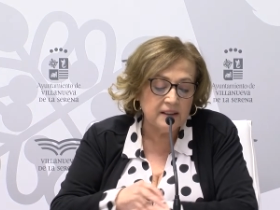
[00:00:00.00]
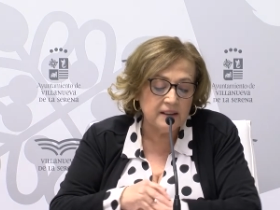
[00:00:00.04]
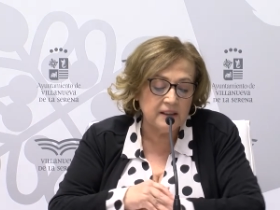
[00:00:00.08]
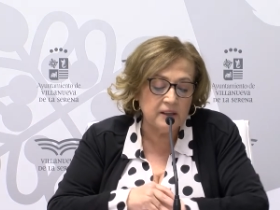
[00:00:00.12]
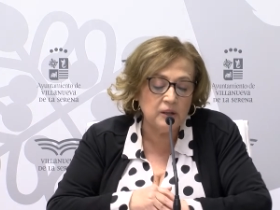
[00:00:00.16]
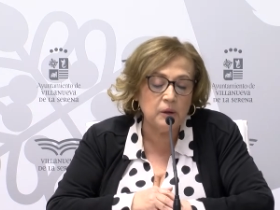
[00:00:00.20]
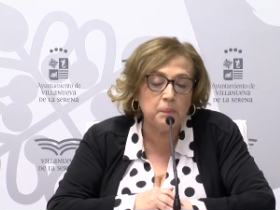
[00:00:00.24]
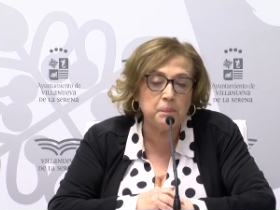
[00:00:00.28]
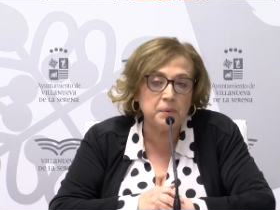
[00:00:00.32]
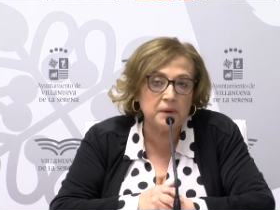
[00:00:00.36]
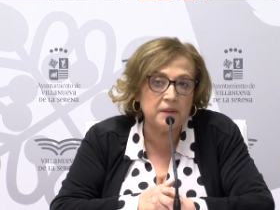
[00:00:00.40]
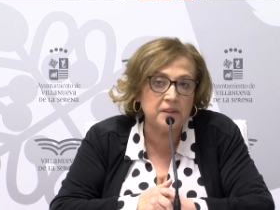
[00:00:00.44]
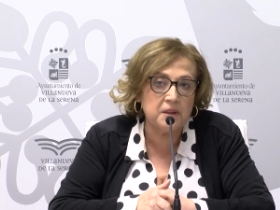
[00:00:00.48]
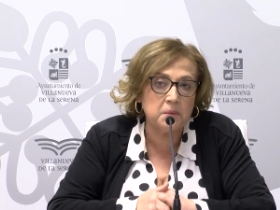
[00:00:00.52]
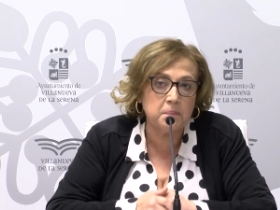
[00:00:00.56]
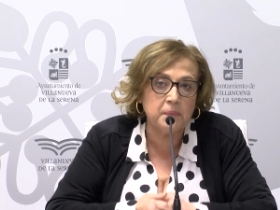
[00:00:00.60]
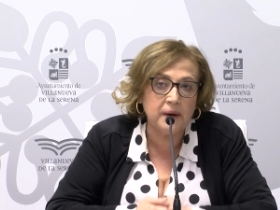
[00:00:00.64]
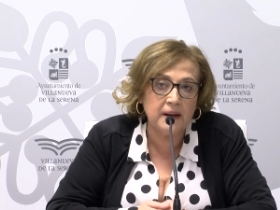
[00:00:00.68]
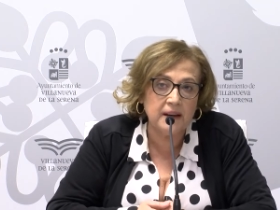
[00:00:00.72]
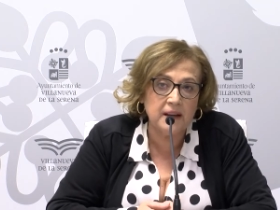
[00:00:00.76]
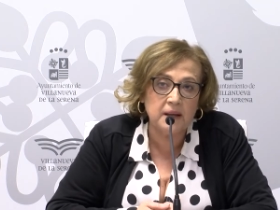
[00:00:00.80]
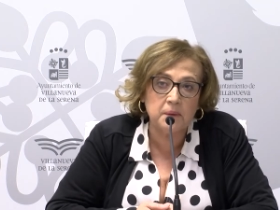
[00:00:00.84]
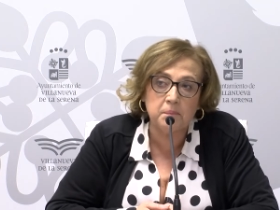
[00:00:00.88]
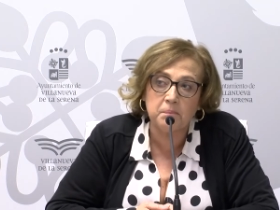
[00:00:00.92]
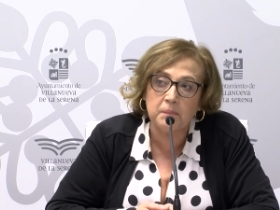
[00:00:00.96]
en los
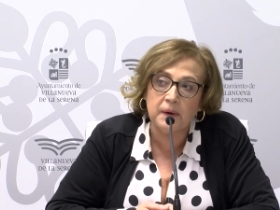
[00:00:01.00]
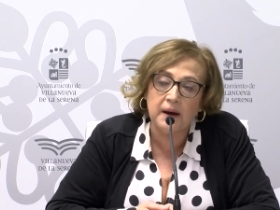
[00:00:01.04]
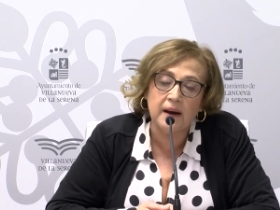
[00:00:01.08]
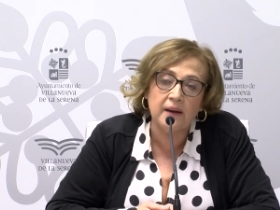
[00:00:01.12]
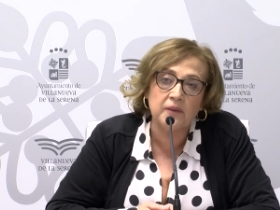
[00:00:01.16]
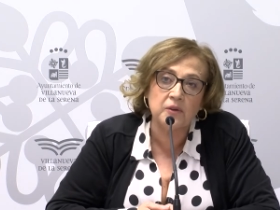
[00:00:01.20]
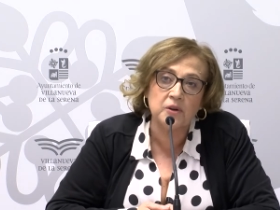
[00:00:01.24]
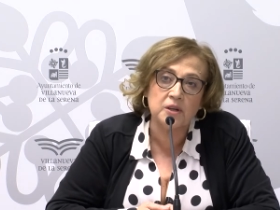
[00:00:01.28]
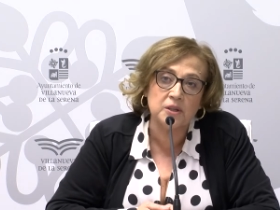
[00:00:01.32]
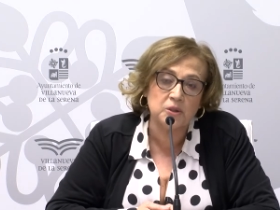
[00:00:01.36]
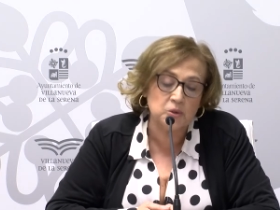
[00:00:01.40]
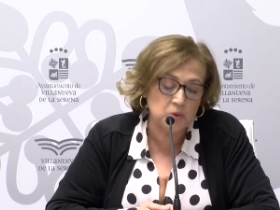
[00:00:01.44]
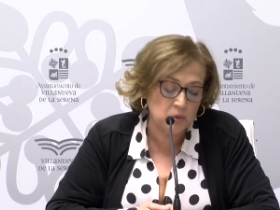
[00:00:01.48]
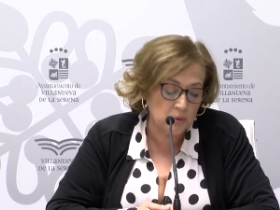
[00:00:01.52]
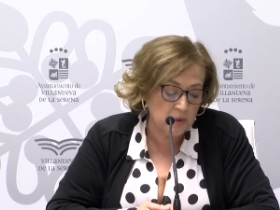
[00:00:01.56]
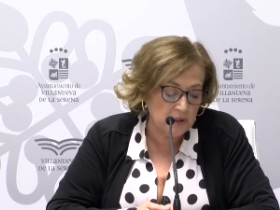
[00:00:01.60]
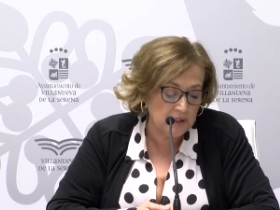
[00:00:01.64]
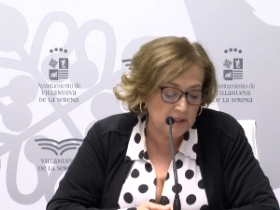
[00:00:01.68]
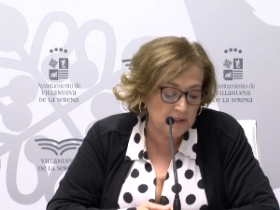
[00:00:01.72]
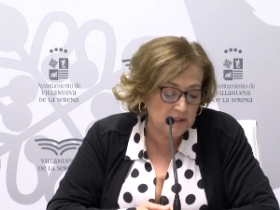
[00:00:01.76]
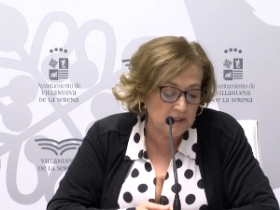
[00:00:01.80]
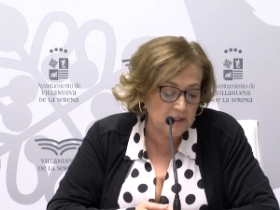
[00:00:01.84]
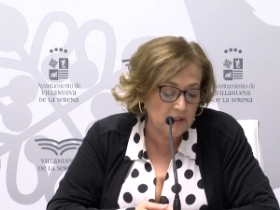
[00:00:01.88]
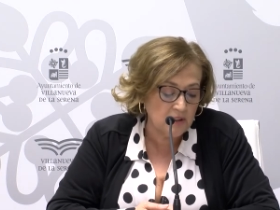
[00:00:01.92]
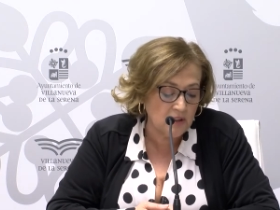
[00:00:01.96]
principales embajadores
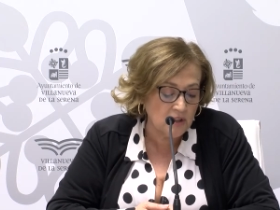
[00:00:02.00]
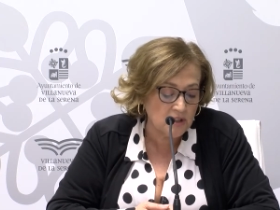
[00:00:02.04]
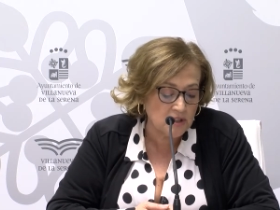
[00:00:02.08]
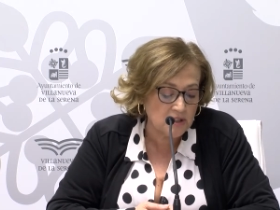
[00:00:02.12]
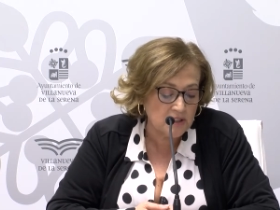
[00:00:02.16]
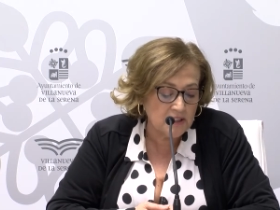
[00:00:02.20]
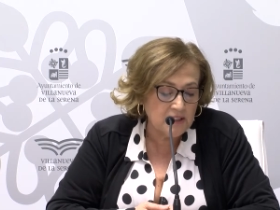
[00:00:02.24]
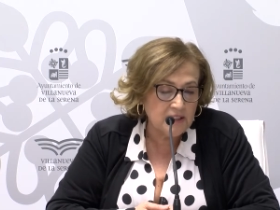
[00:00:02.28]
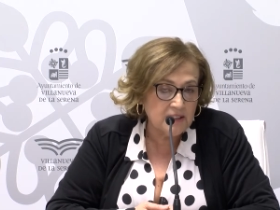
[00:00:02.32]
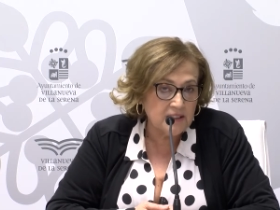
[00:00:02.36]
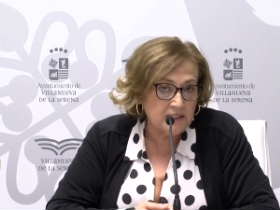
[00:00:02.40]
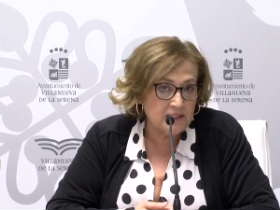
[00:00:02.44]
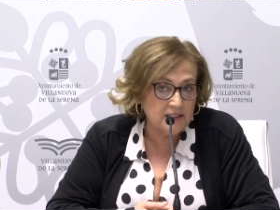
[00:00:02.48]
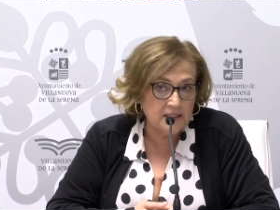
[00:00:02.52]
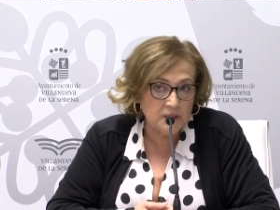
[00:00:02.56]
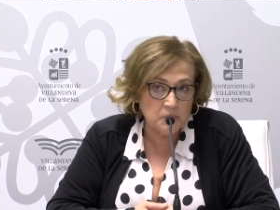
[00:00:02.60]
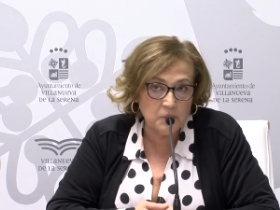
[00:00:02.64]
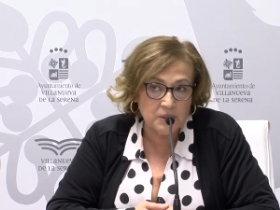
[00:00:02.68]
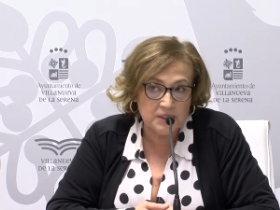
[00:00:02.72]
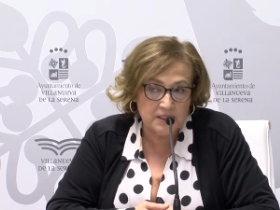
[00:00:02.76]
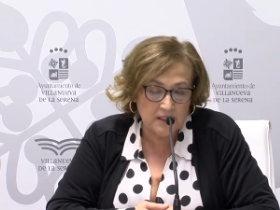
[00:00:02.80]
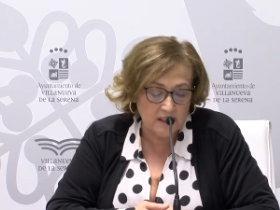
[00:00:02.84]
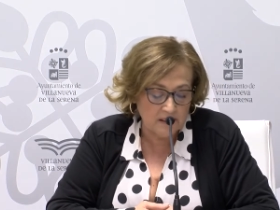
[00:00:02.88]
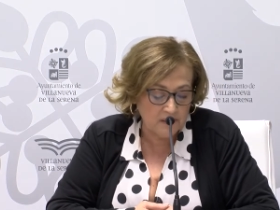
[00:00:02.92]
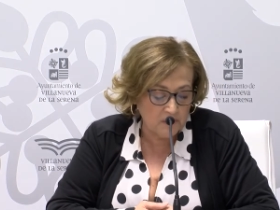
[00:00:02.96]
turísticos de
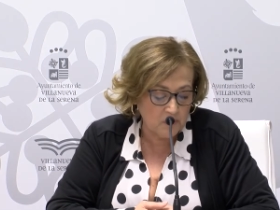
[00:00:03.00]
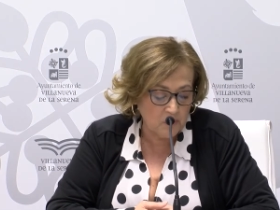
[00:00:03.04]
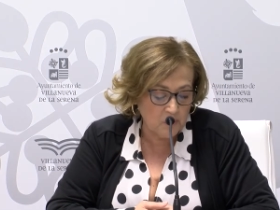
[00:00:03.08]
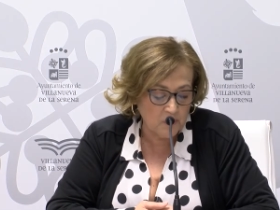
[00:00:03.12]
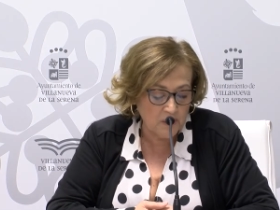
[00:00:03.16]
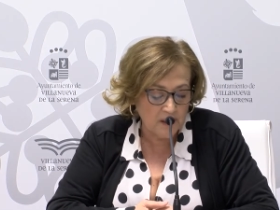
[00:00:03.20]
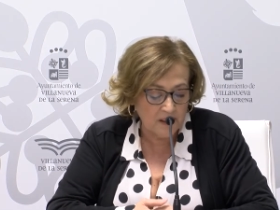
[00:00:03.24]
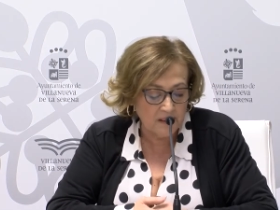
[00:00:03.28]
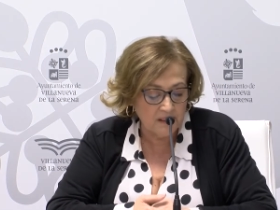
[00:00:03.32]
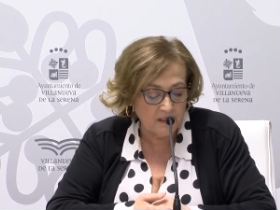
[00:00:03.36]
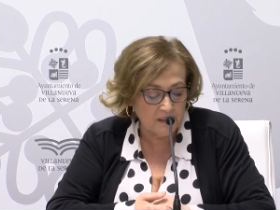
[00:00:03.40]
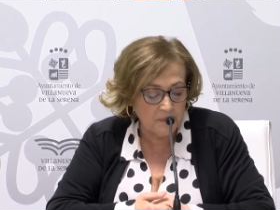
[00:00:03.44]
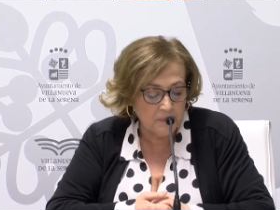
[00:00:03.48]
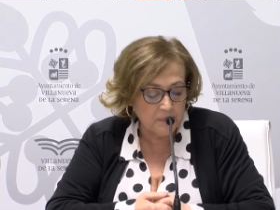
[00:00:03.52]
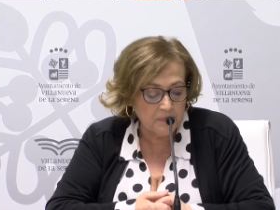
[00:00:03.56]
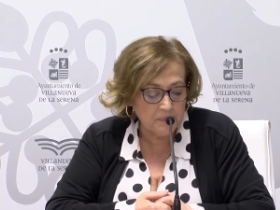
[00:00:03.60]
nuestra ciudad.